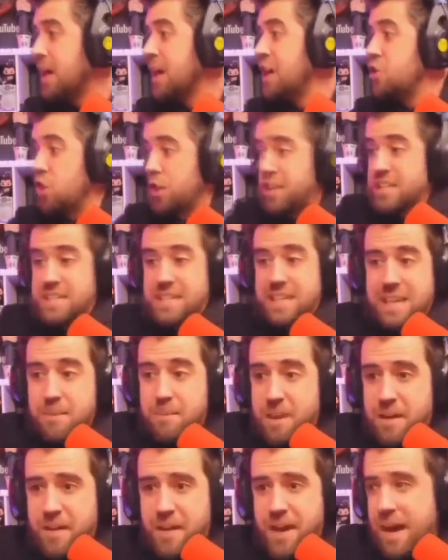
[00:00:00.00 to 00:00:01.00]
Lo que sí que es
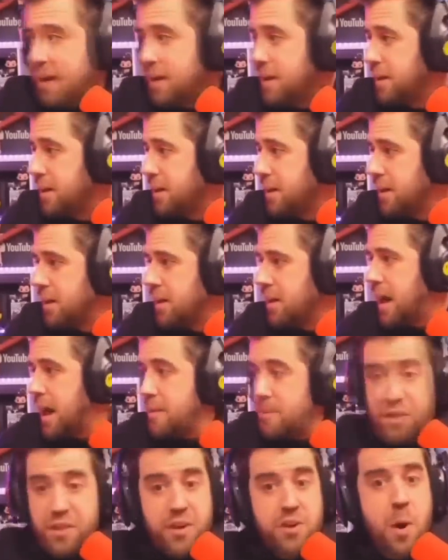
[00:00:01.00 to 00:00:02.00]
verdad, a
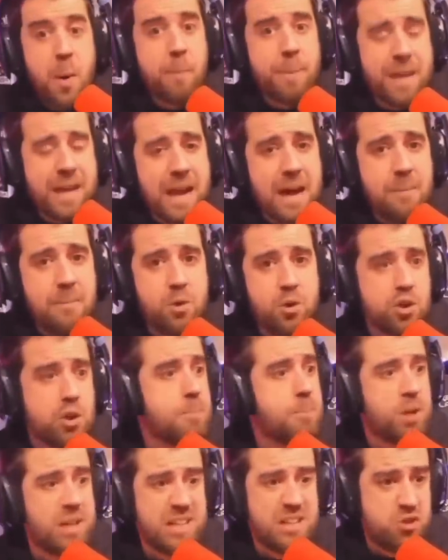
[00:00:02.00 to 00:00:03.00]
veces nos picamos,
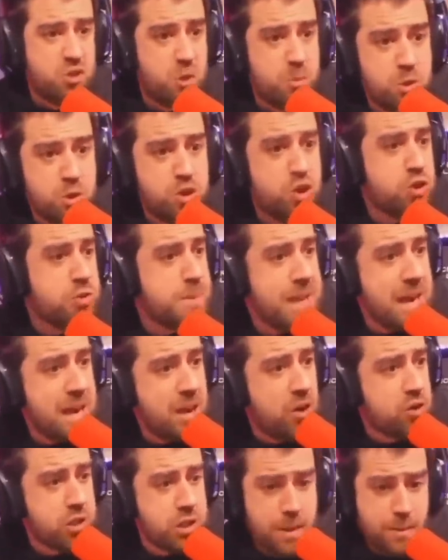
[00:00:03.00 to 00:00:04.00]
porque somos dos
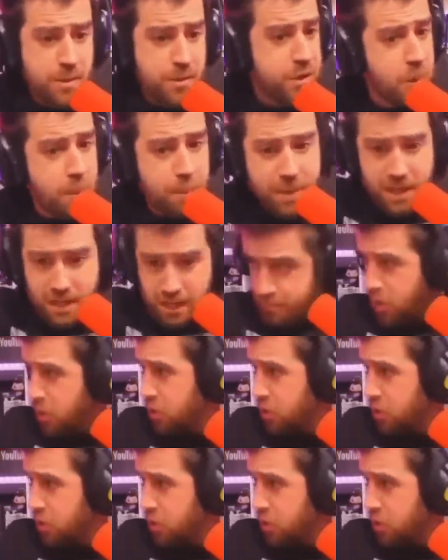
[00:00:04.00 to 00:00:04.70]
viejos que a veces nos picamos,